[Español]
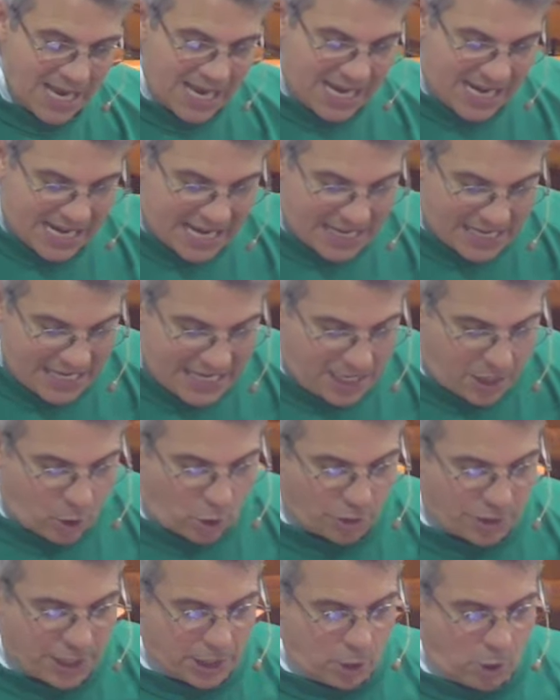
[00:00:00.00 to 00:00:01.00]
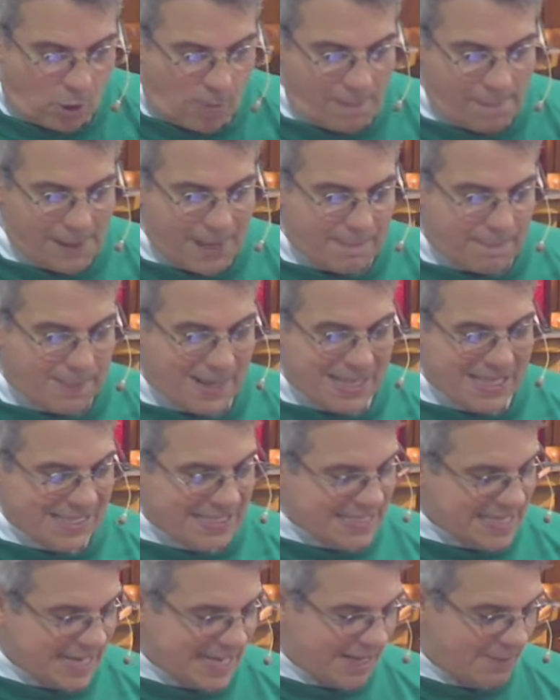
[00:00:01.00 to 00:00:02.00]
que el Hijo del Hombre
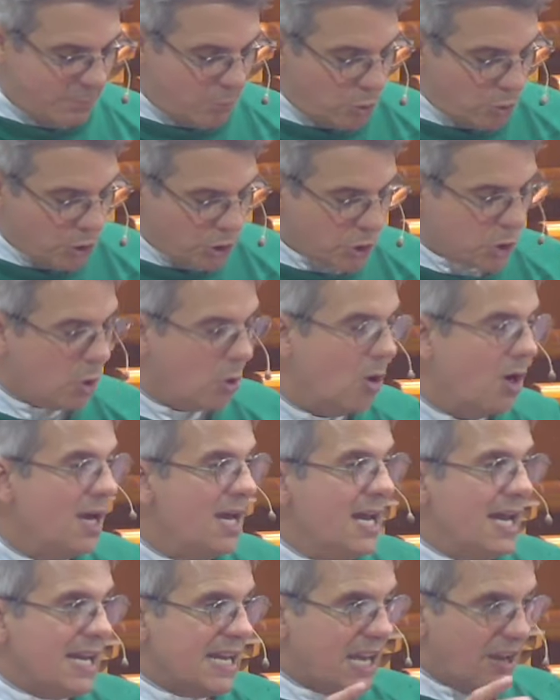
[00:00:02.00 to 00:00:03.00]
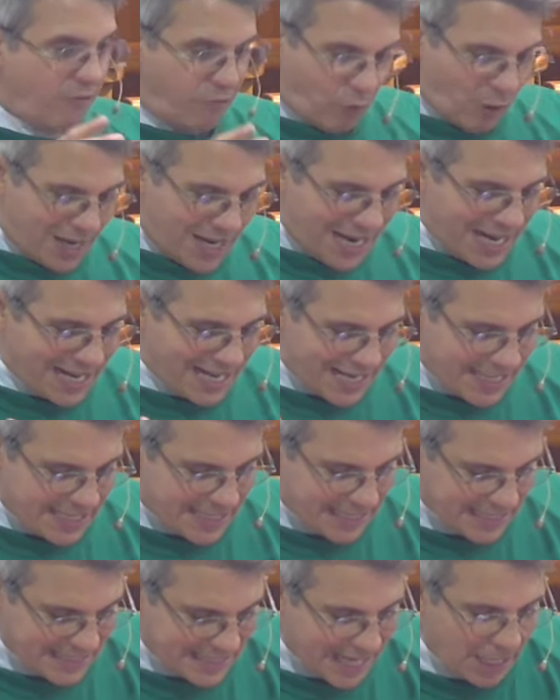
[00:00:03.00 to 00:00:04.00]
padeciera mucho, que fuera
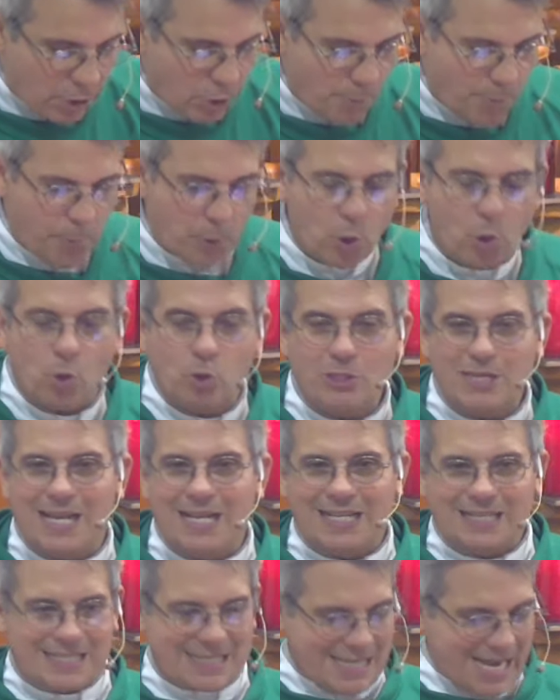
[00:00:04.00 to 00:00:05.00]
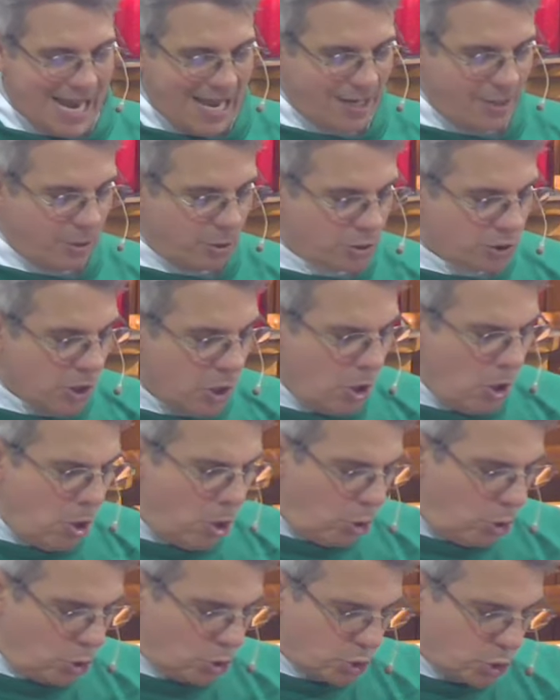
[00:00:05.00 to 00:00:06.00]
rechazado por los ancianos,
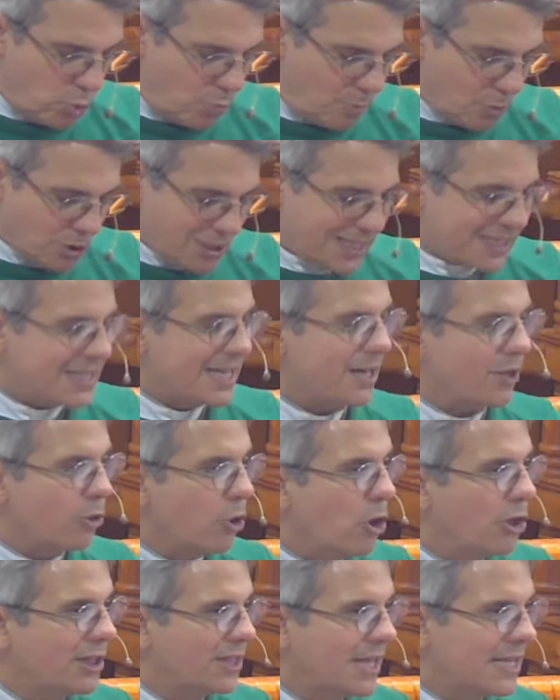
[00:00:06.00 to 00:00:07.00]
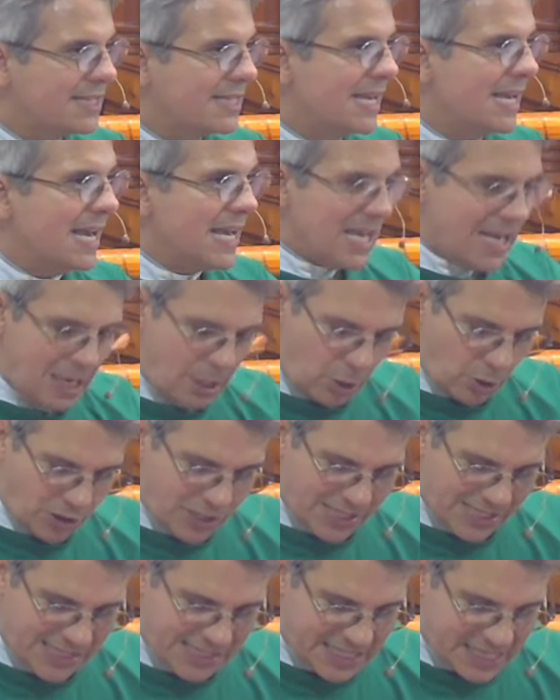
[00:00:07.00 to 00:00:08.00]
los sumos sacerdotes y
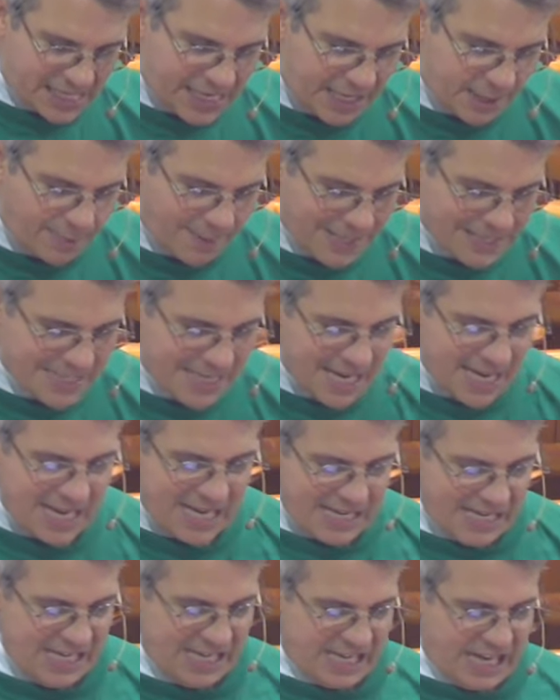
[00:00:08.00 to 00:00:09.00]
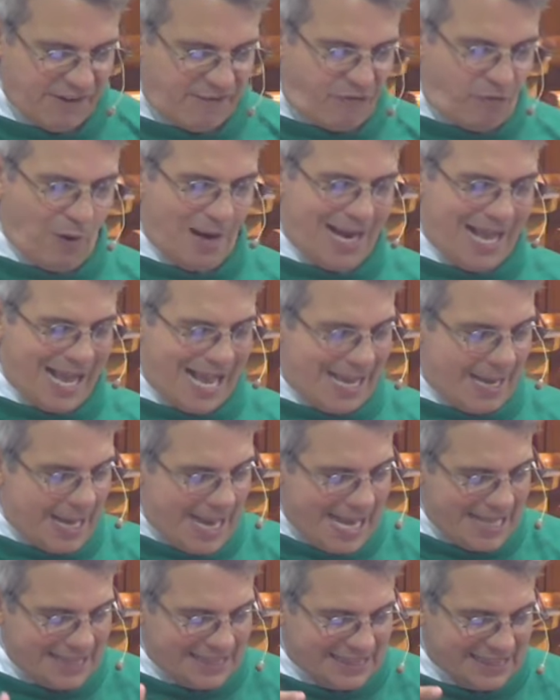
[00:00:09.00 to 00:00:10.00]
los escribas, y que fuera
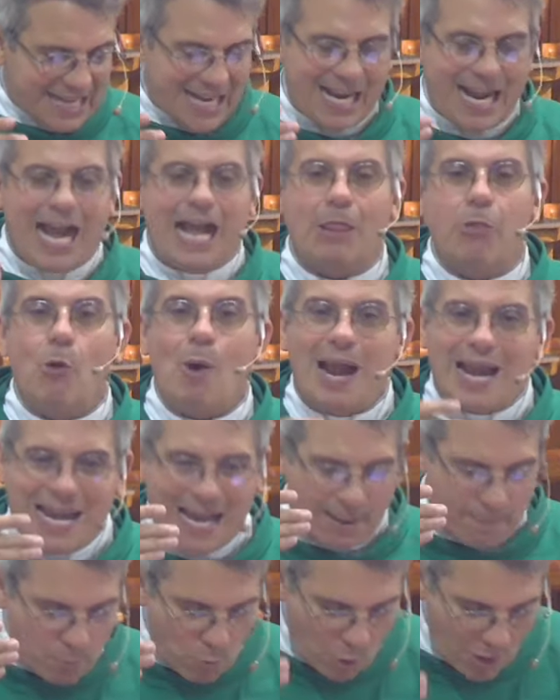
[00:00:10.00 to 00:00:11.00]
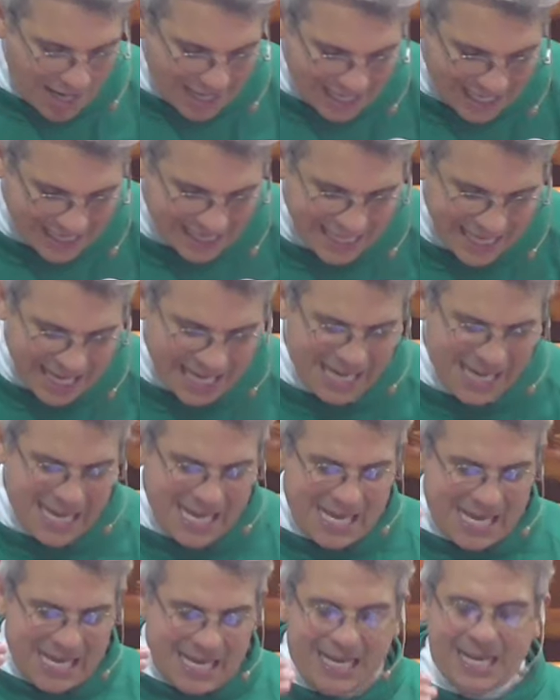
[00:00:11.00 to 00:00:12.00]
entregado a la muerte
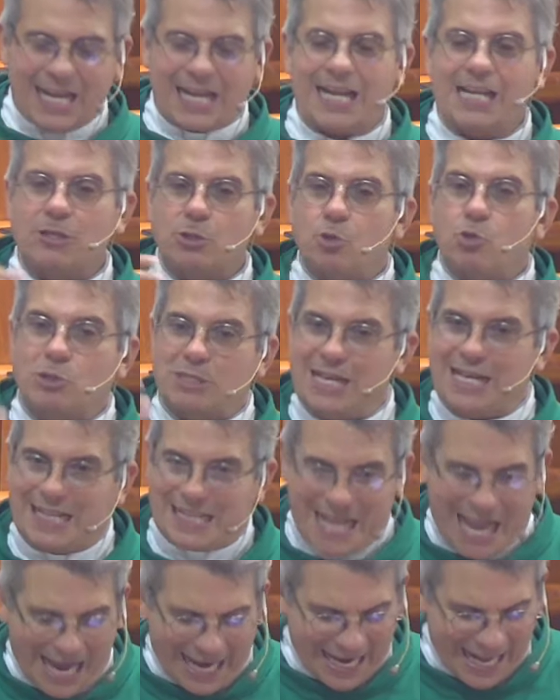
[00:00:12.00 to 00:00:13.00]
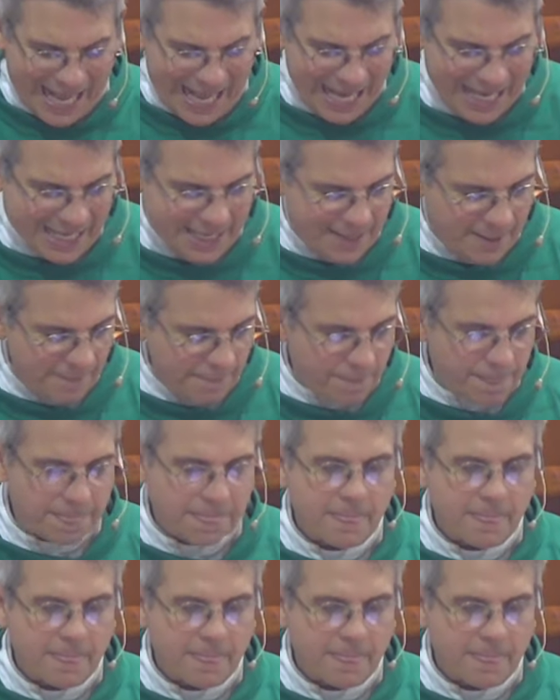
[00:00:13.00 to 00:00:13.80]
y resucitara